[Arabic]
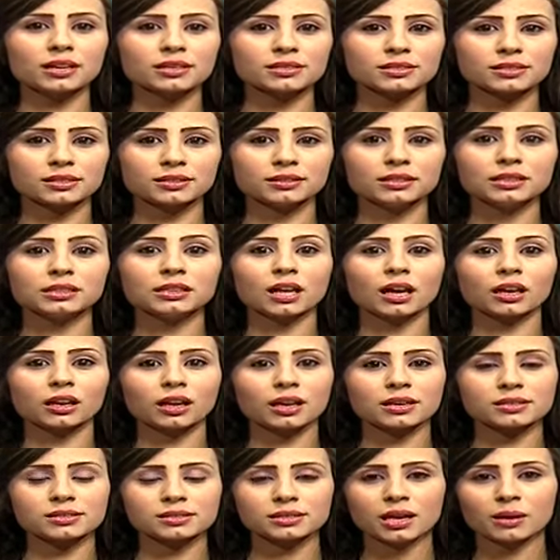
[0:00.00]
عز الدين
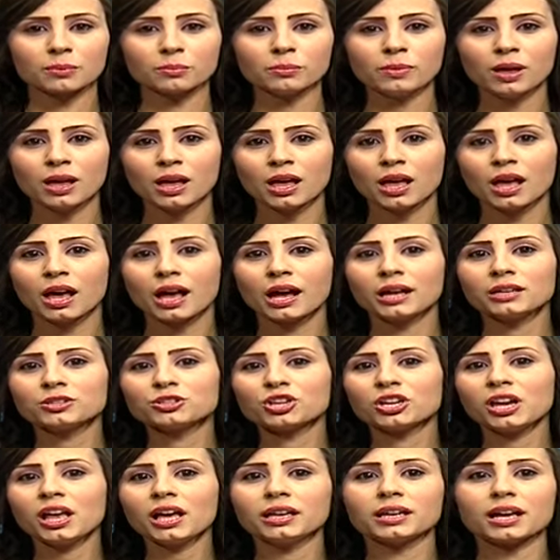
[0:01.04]
القسام
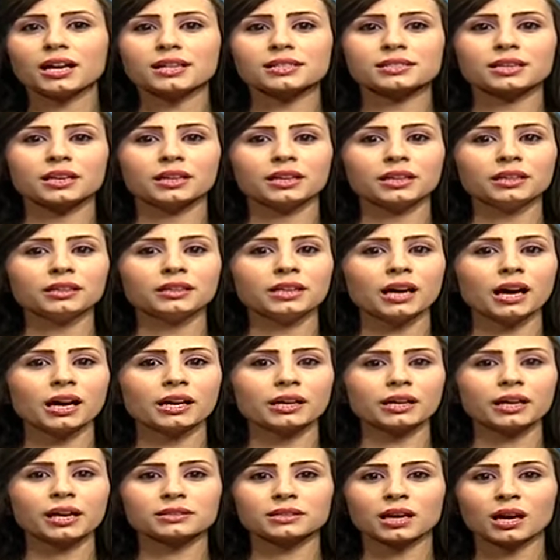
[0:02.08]
الجناح العسكري
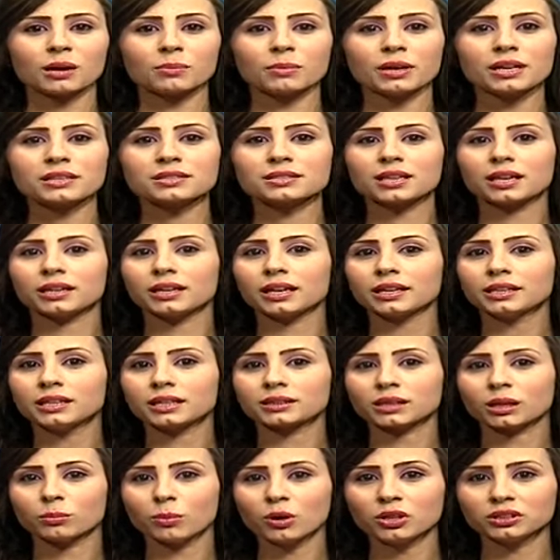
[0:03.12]
لحركة حماس الليلة
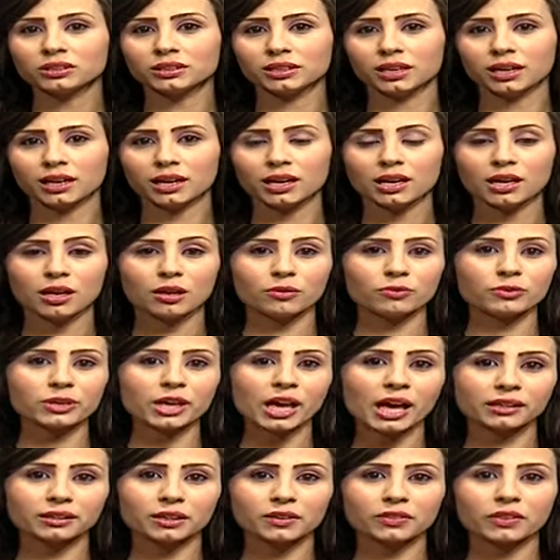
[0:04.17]
الماضية في
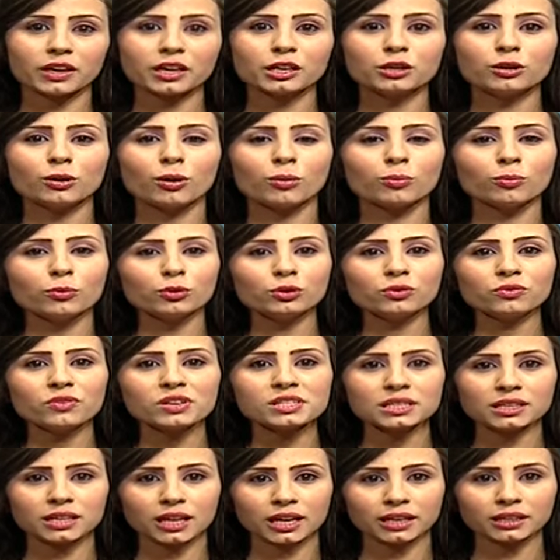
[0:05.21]
حادثين
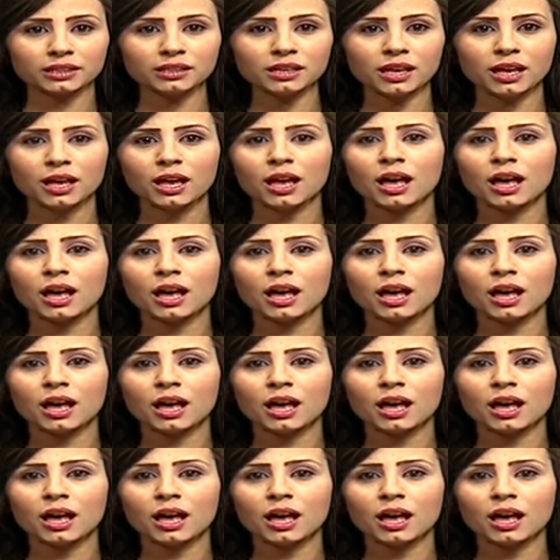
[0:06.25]
منفصلين